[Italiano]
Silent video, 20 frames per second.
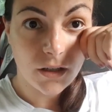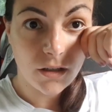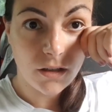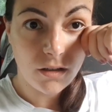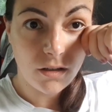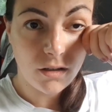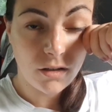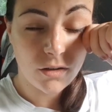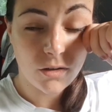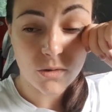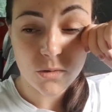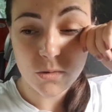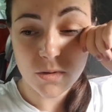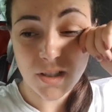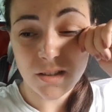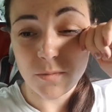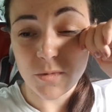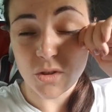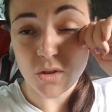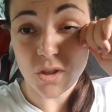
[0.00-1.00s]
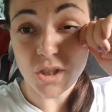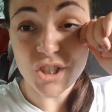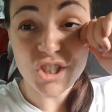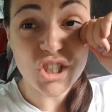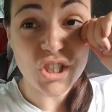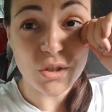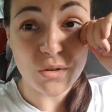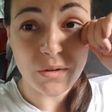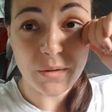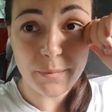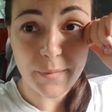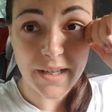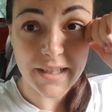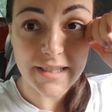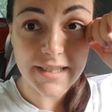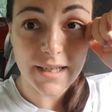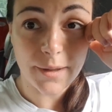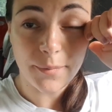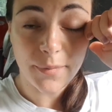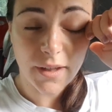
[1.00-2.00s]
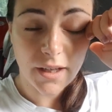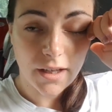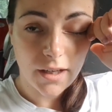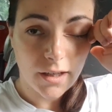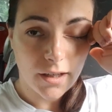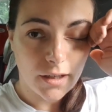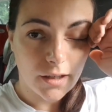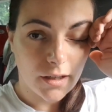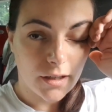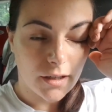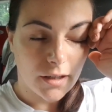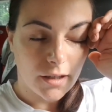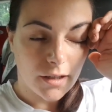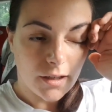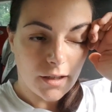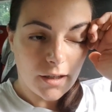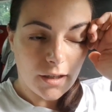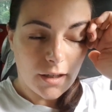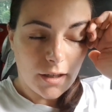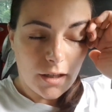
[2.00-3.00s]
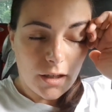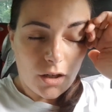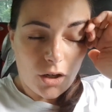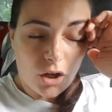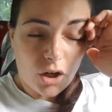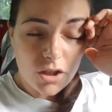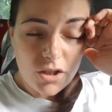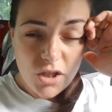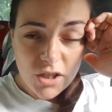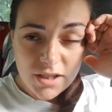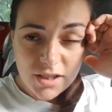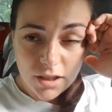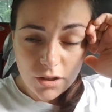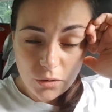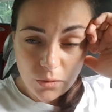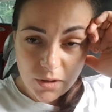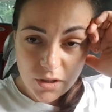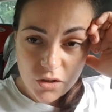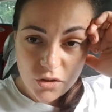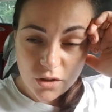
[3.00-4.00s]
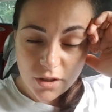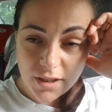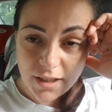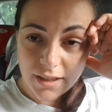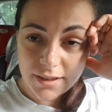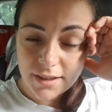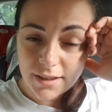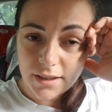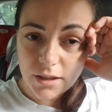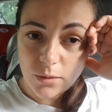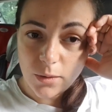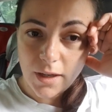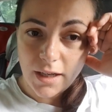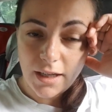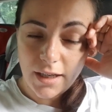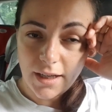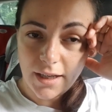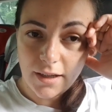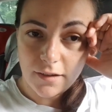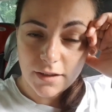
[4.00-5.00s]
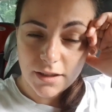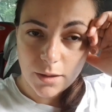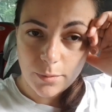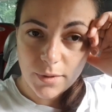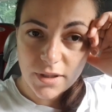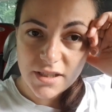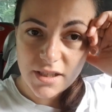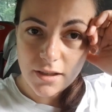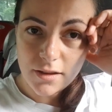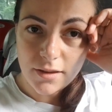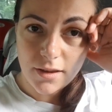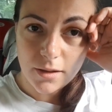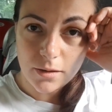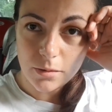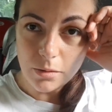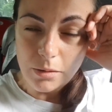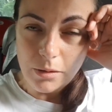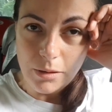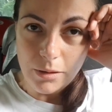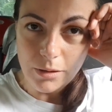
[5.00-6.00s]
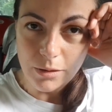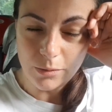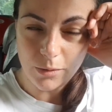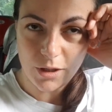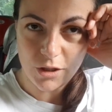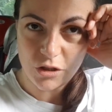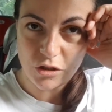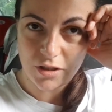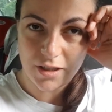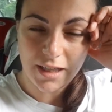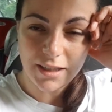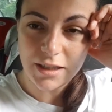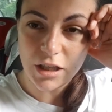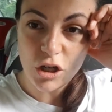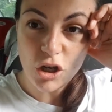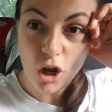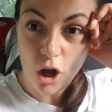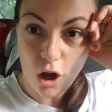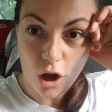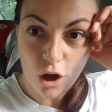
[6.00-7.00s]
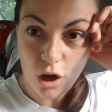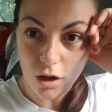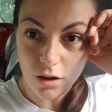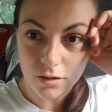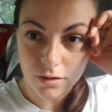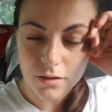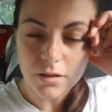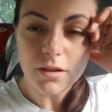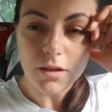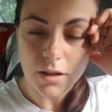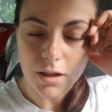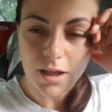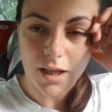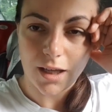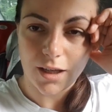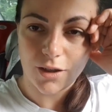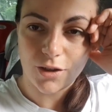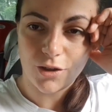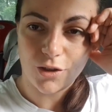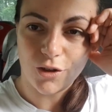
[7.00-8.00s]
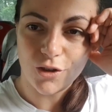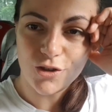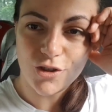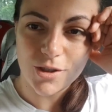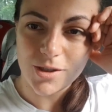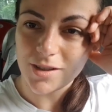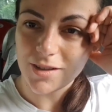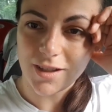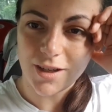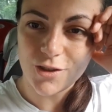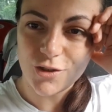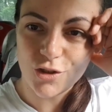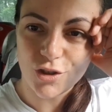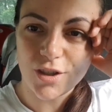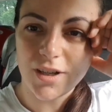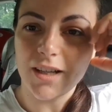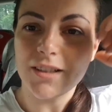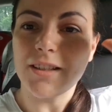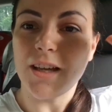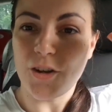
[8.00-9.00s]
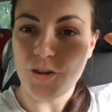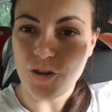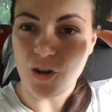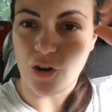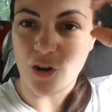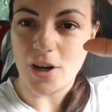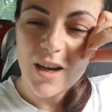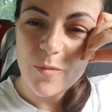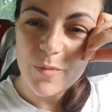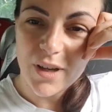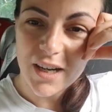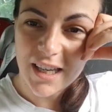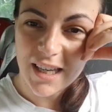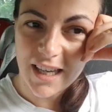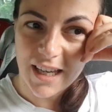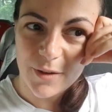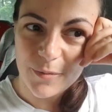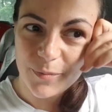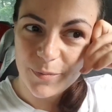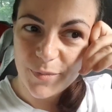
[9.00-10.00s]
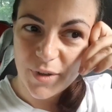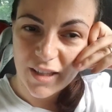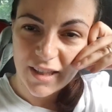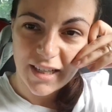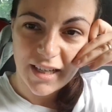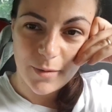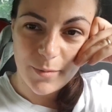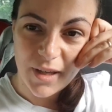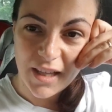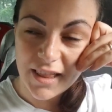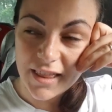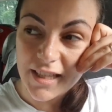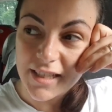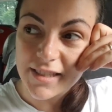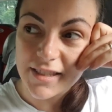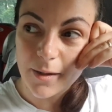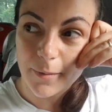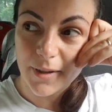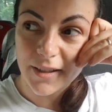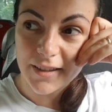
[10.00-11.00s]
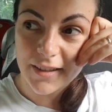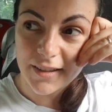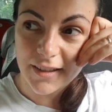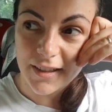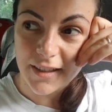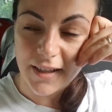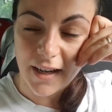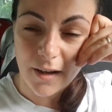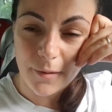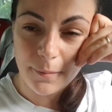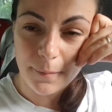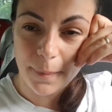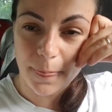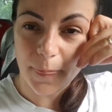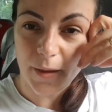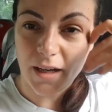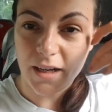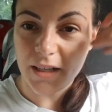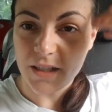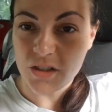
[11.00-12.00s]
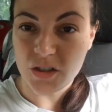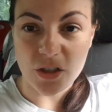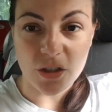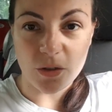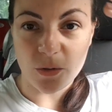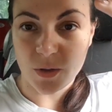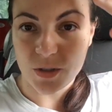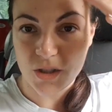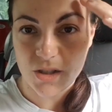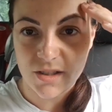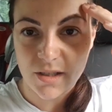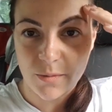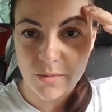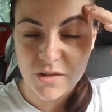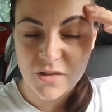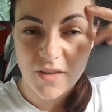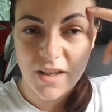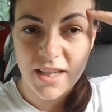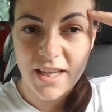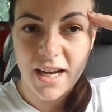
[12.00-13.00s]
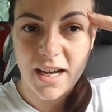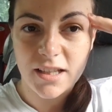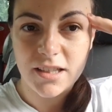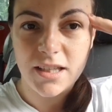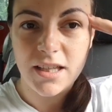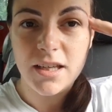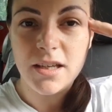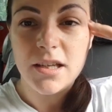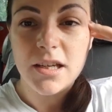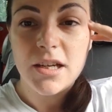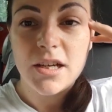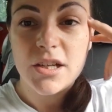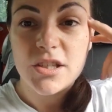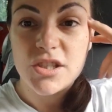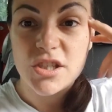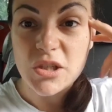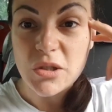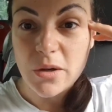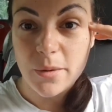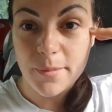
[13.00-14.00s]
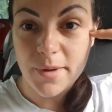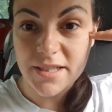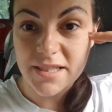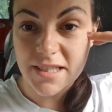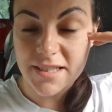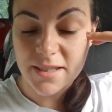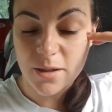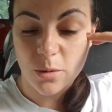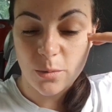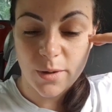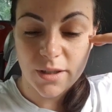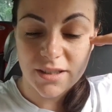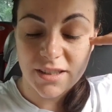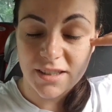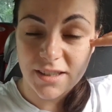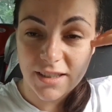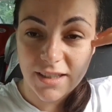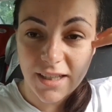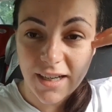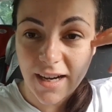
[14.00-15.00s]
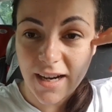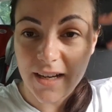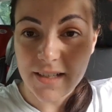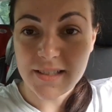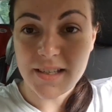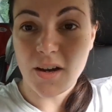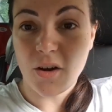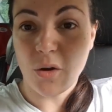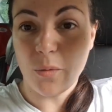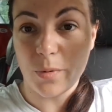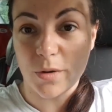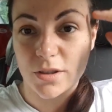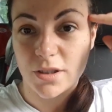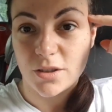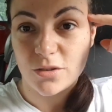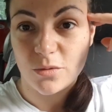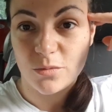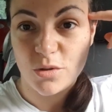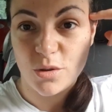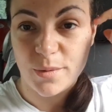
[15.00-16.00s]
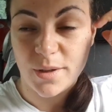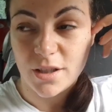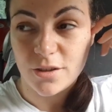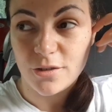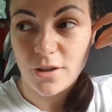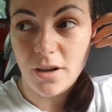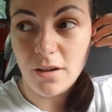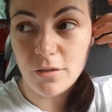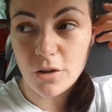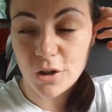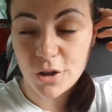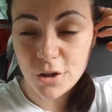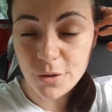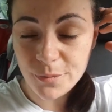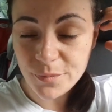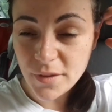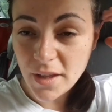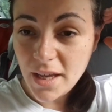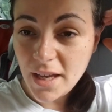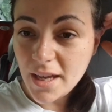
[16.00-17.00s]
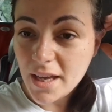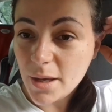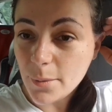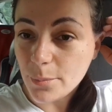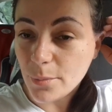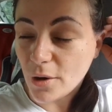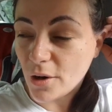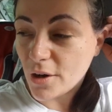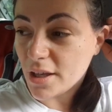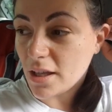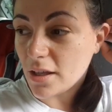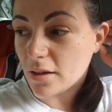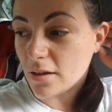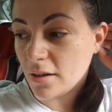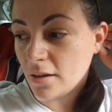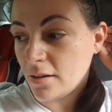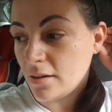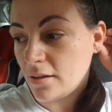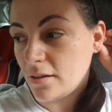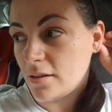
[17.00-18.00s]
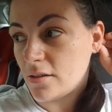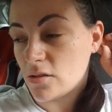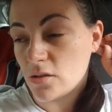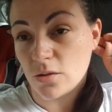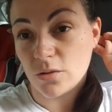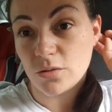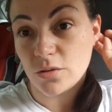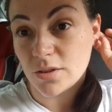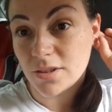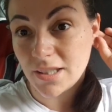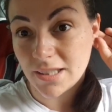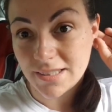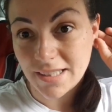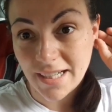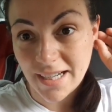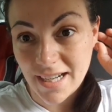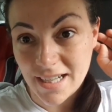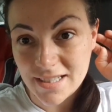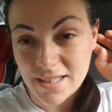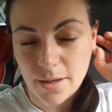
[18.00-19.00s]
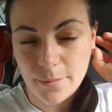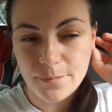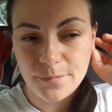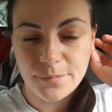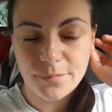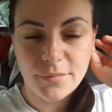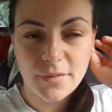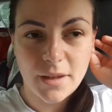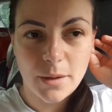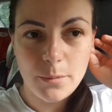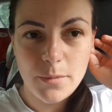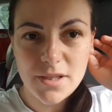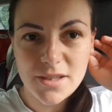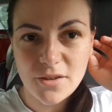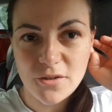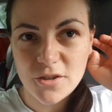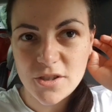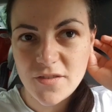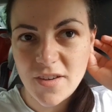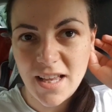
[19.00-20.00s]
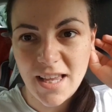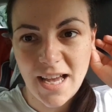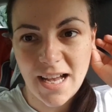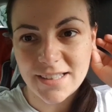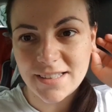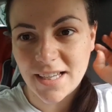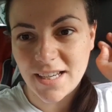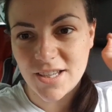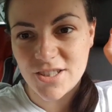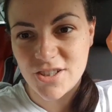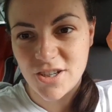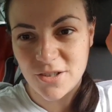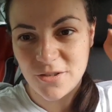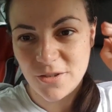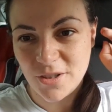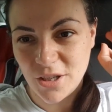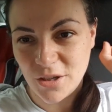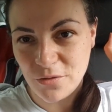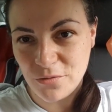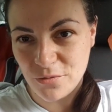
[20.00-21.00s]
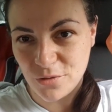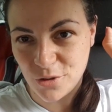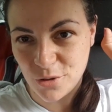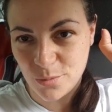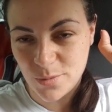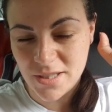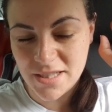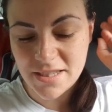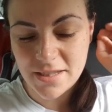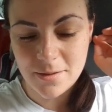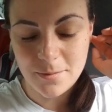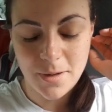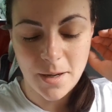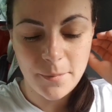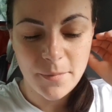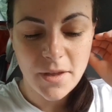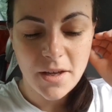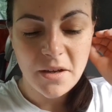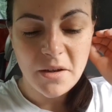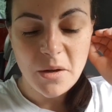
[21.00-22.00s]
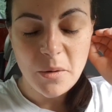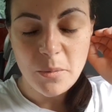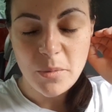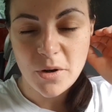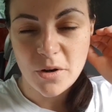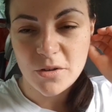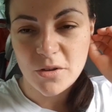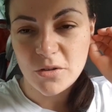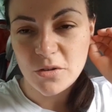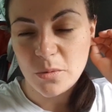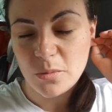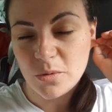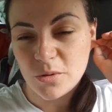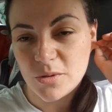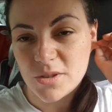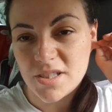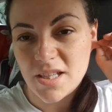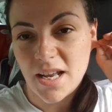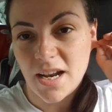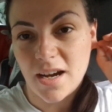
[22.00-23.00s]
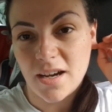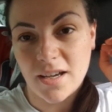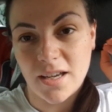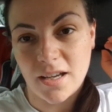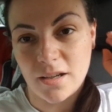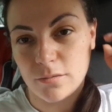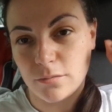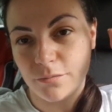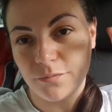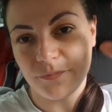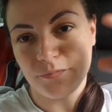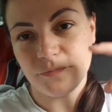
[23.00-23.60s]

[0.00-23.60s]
Eh, no, scusatemi, sono le 5 e mezza. Oggi è stata una giornata di quelle, avete presente quelle giornate no? Ecco, oggi è stata la giornata no, perché praticamente stamattina alle 5 ci siamo svegliati, 5 e mezza siamo partiti di casa, ho portato mio marito al lavoro e poi eh, sono tornata a casa. Mi sono svegliata che già non ero in formissima, però ho detto boh, sarà che